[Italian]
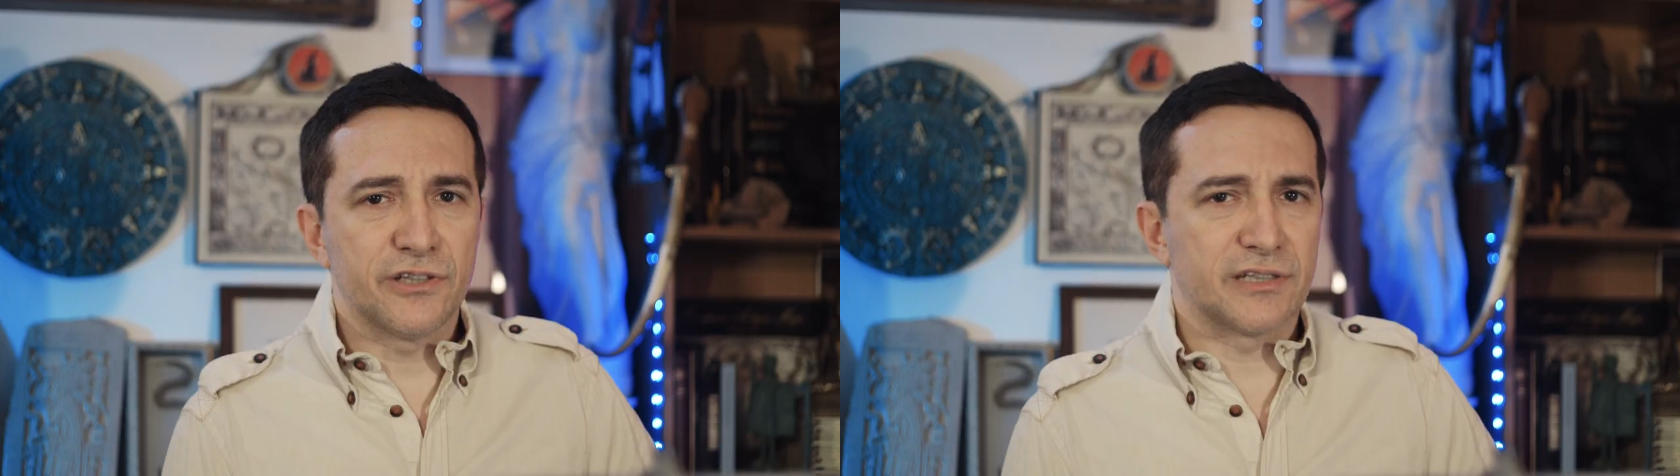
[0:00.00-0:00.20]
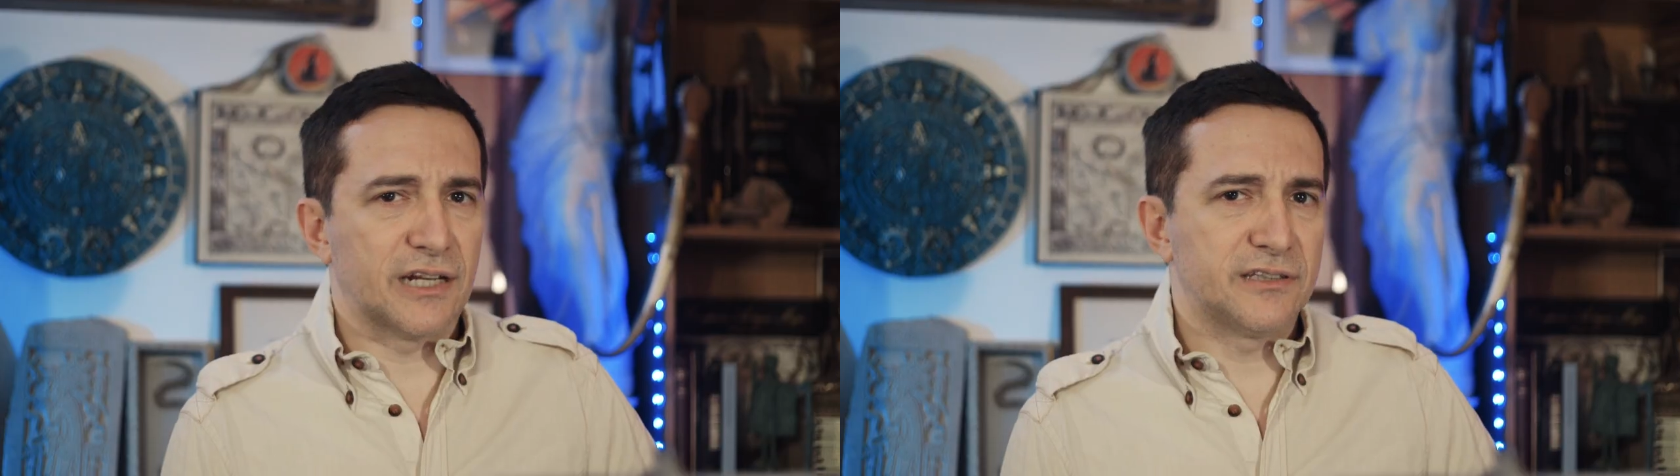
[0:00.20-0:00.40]

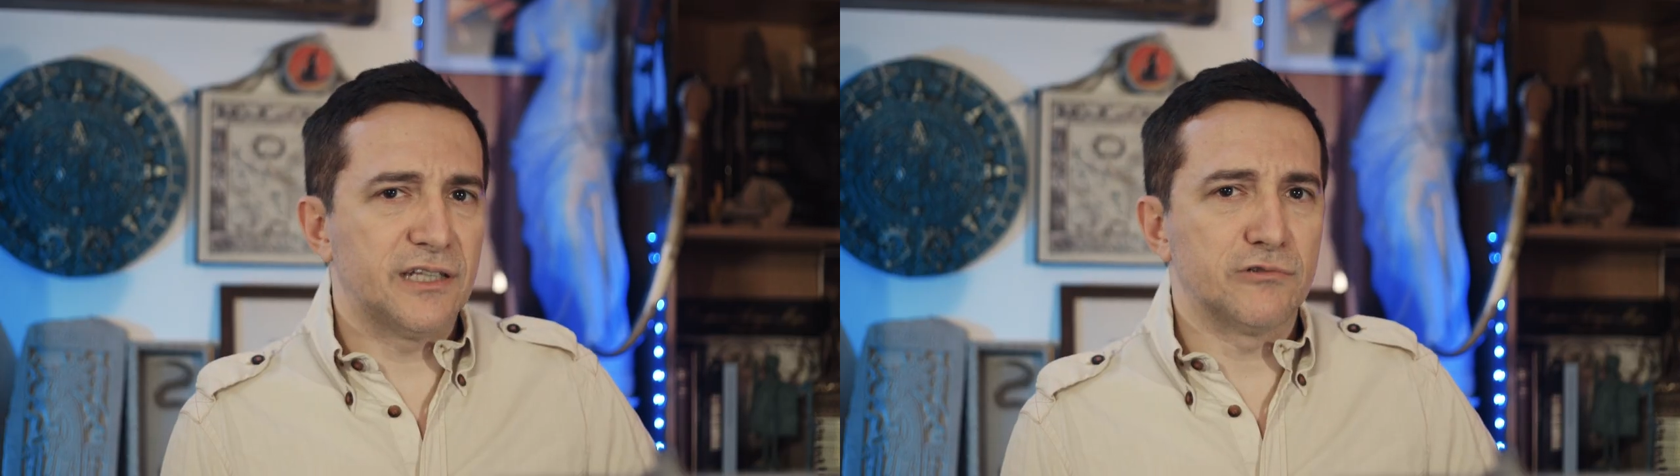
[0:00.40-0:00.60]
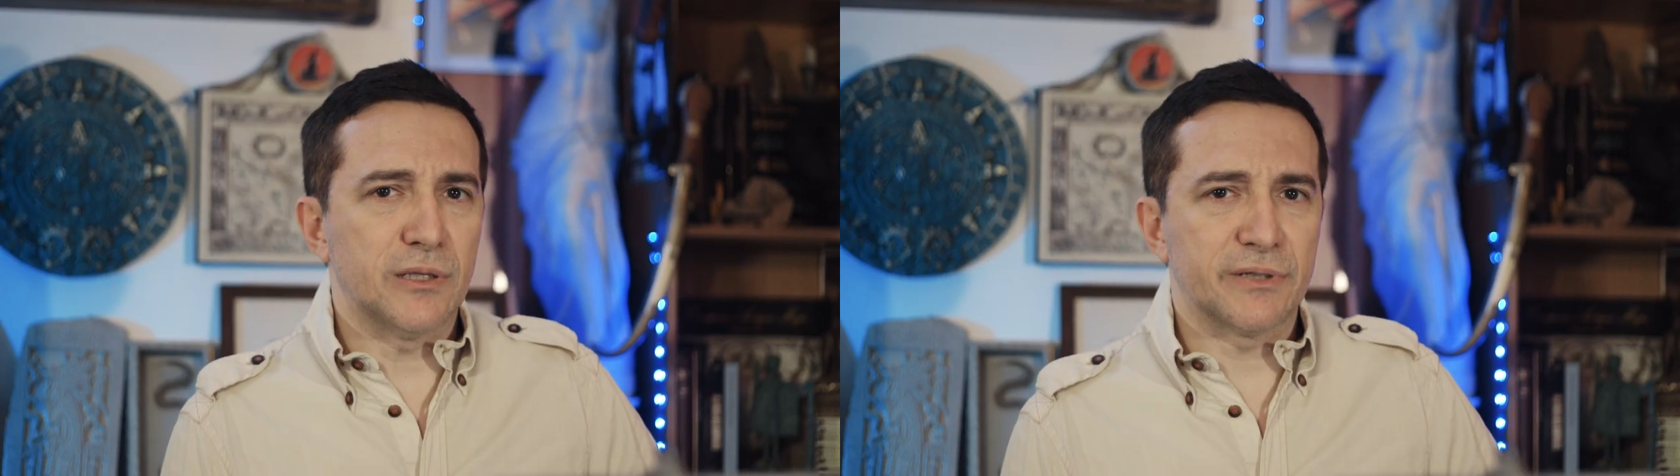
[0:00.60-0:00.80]
Si
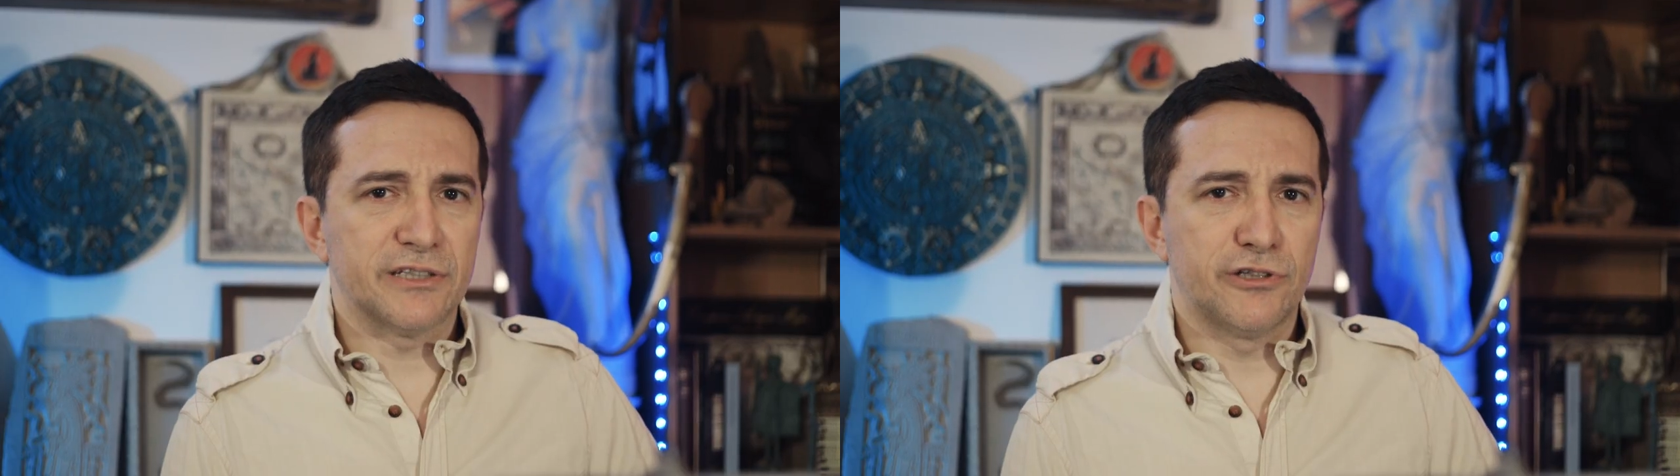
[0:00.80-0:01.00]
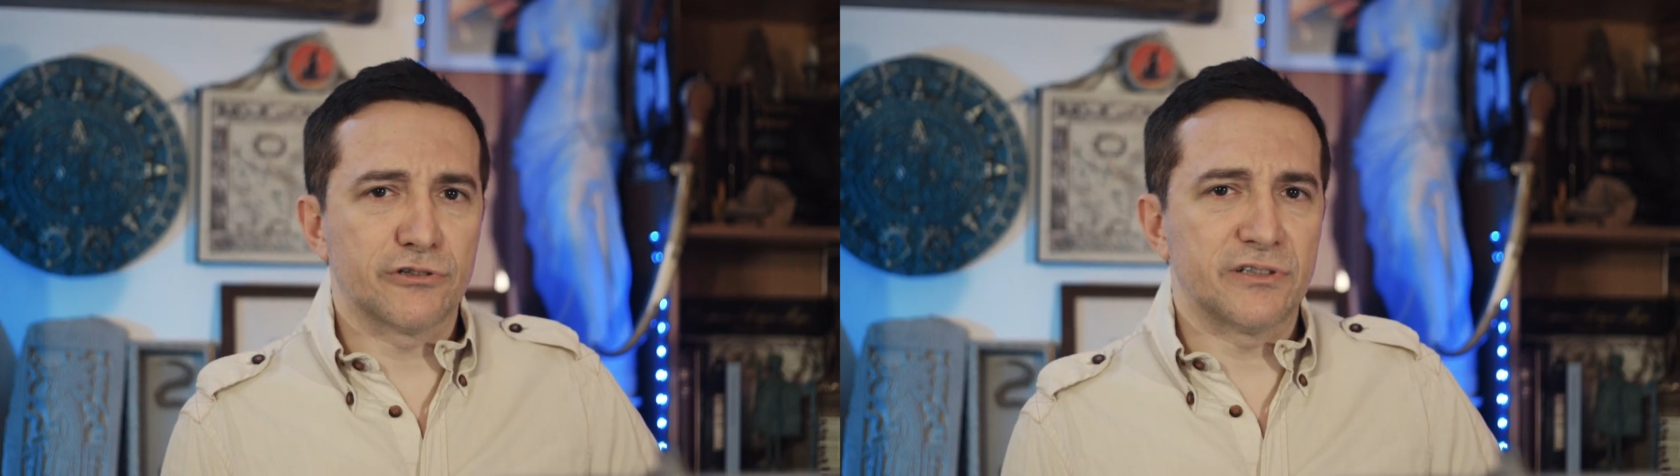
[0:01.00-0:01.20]
tratta di una
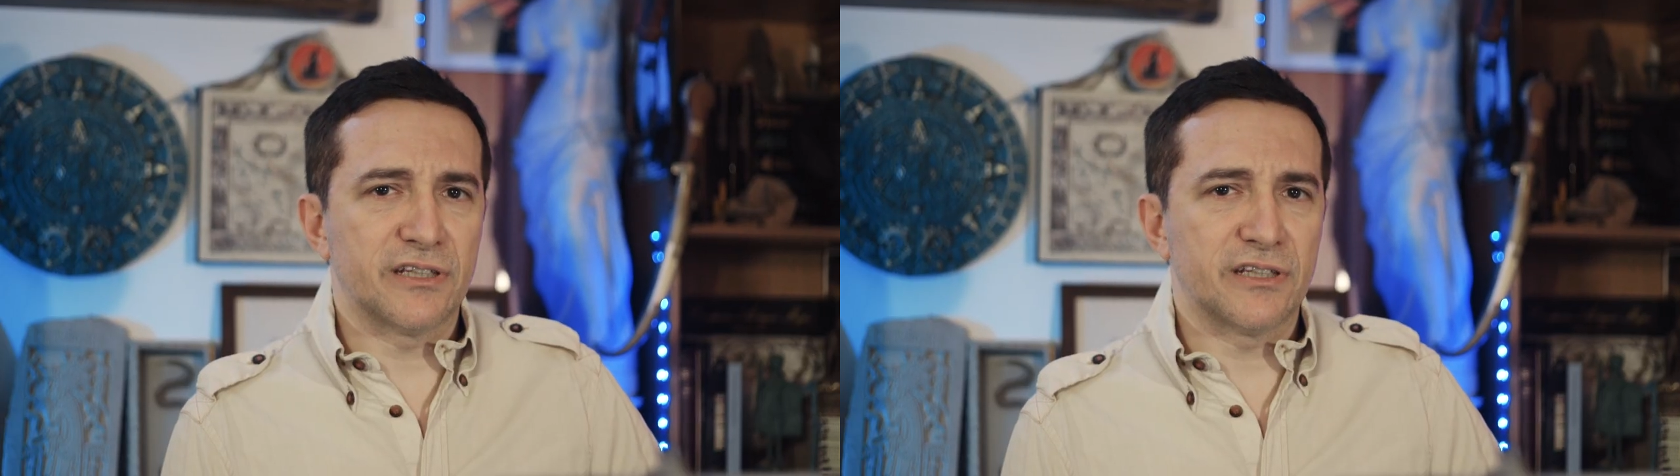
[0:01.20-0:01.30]
preziosa